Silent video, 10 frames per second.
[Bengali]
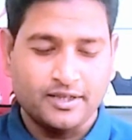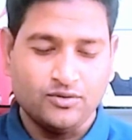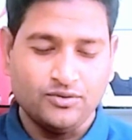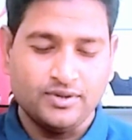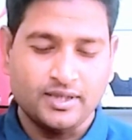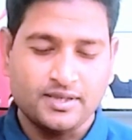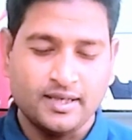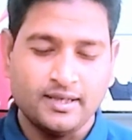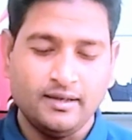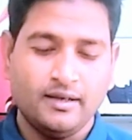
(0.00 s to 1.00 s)
একটি দুই ফিতা
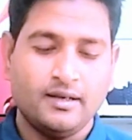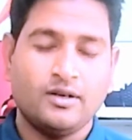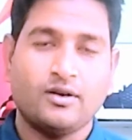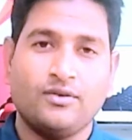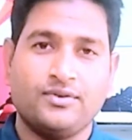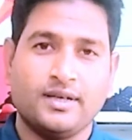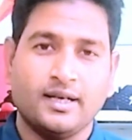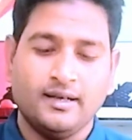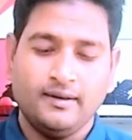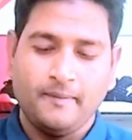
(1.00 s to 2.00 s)
স্যান্ডেল কফি
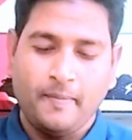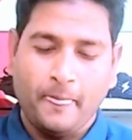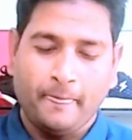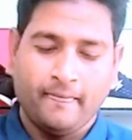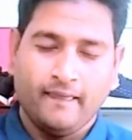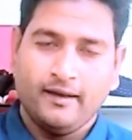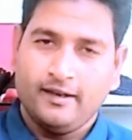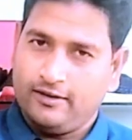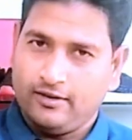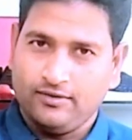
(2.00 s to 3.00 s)
কালার
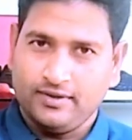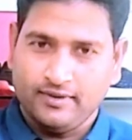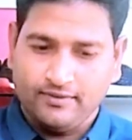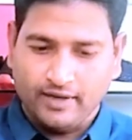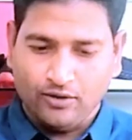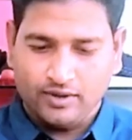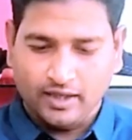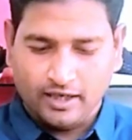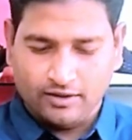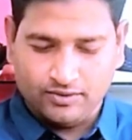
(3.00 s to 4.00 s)
কফি বা ব্রাউন
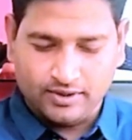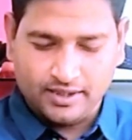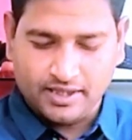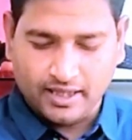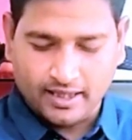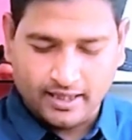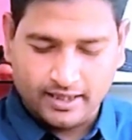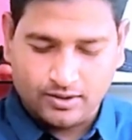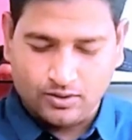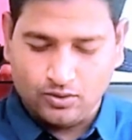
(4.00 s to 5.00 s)
কালারের মধ্যে যারা
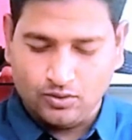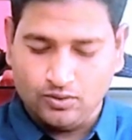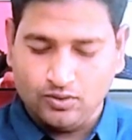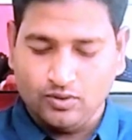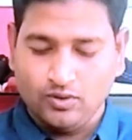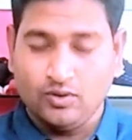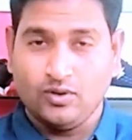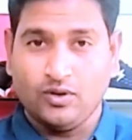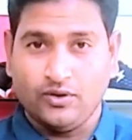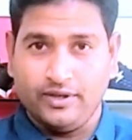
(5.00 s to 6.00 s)
একটু
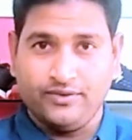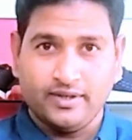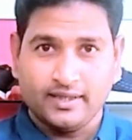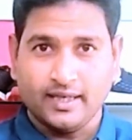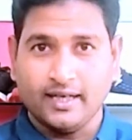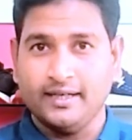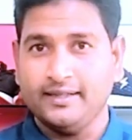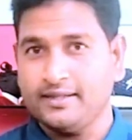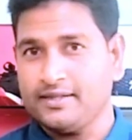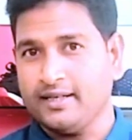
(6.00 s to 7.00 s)
ডিফারেন্ট কালার
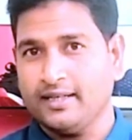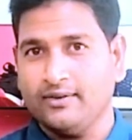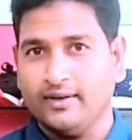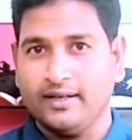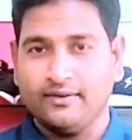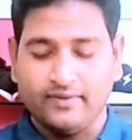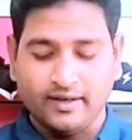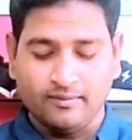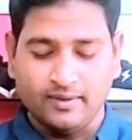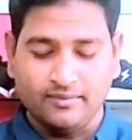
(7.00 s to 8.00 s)
নিতে চান গ্যাবার্ডিং
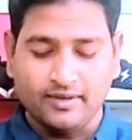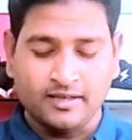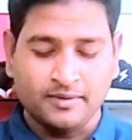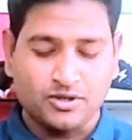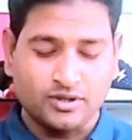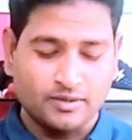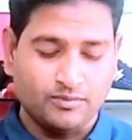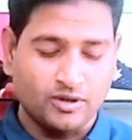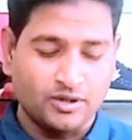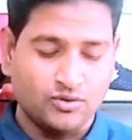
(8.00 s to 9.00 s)
প্যান্ট বা পায়জামার সঙ্গে
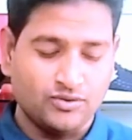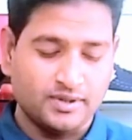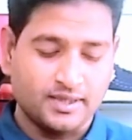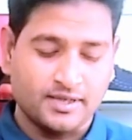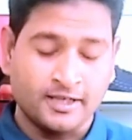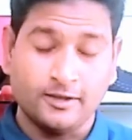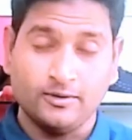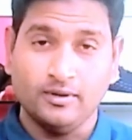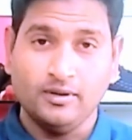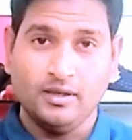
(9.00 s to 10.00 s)
পরেন দুই ফিতা
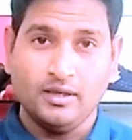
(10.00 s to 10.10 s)
স্যান্ডেলগুলো